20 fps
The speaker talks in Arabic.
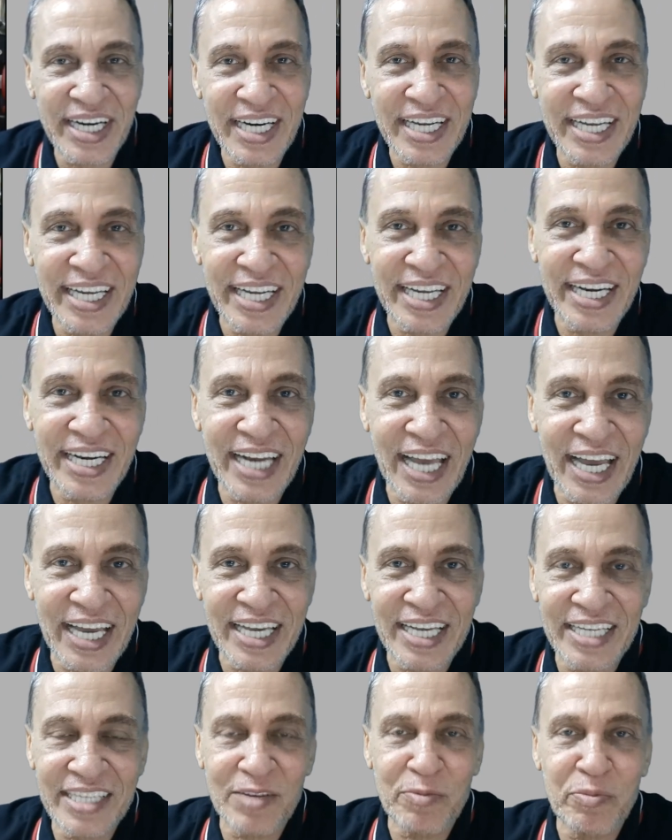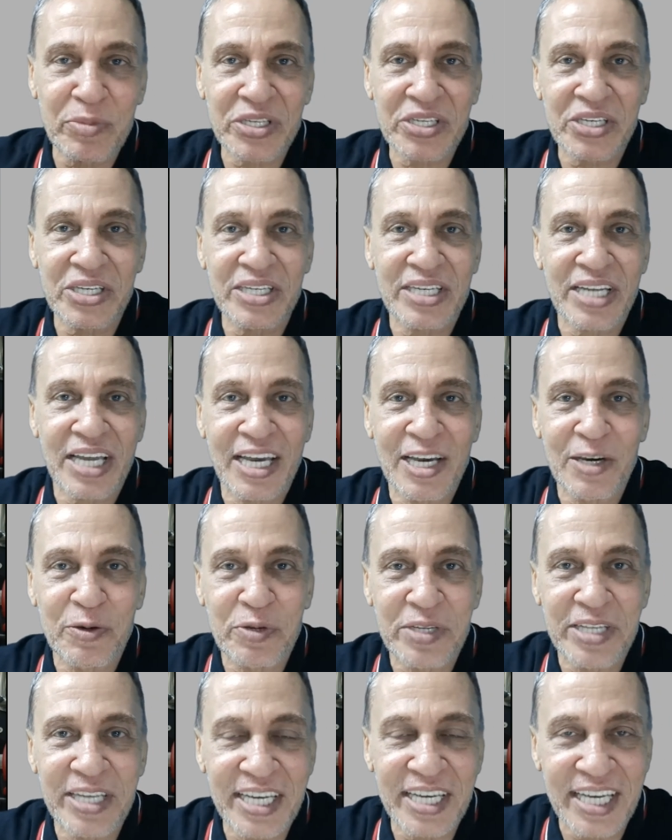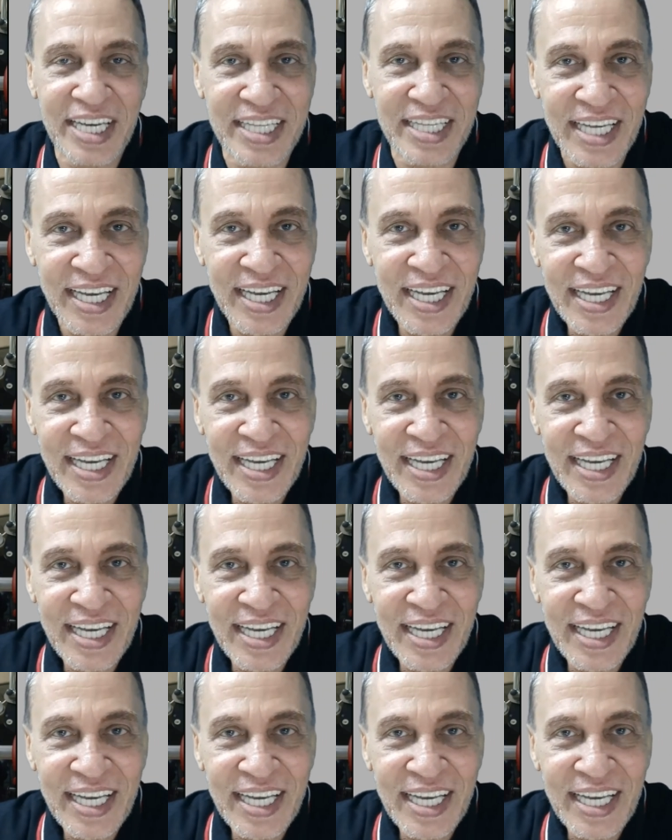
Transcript: الإيه الحاجات البسيطة قوي ديت